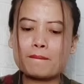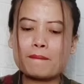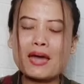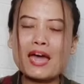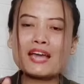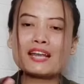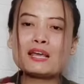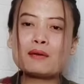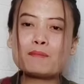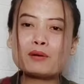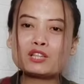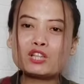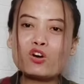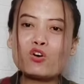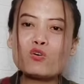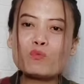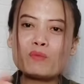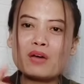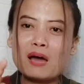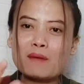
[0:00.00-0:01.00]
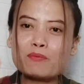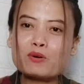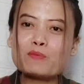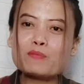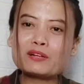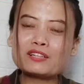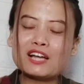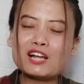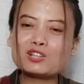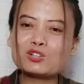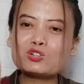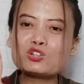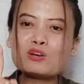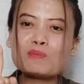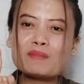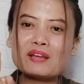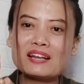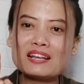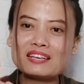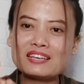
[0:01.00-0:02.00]
मैंने बताओ मैं आपको बताती हूँ कि
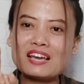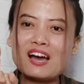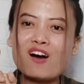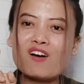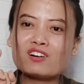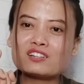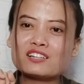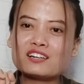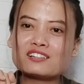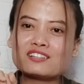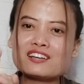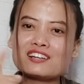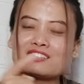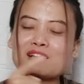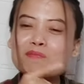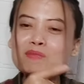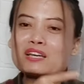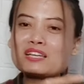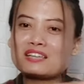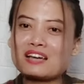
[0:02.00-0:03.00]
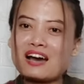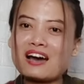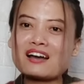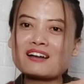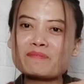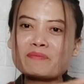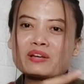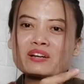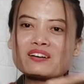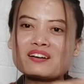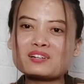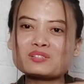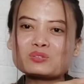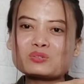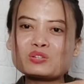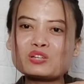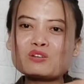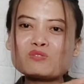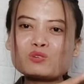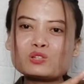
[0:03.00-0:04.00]
मैंने क्या ऑर्डर किया था मैं यहाँ पे रख
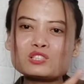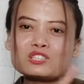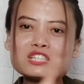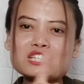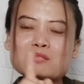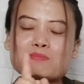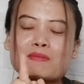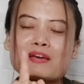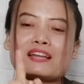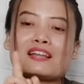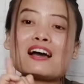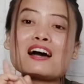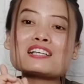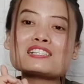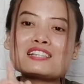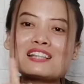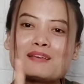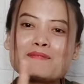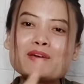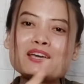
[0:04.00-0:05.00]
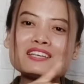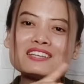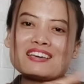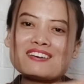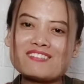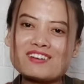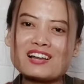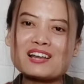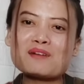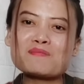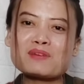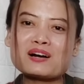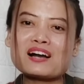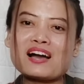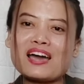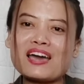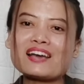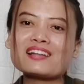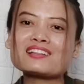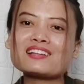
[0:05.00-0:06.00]
दूंगी वो चीज मैंने असली में ये वाला
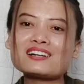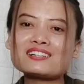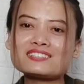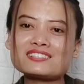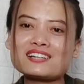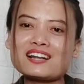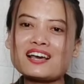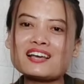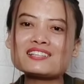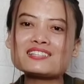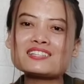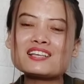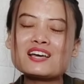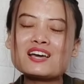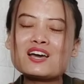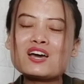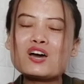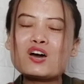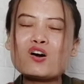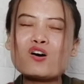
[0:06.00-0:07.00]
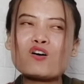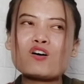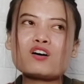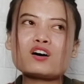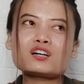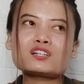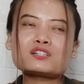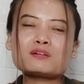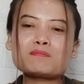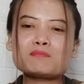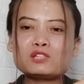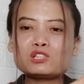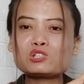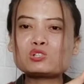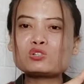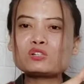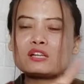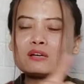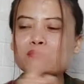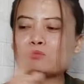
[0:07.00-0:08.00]
मंगाया था ड्रेस और
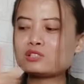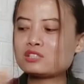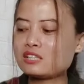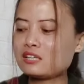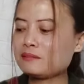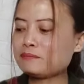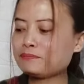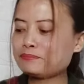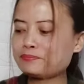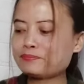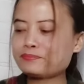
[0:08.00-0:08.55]
मीशो ने मुझे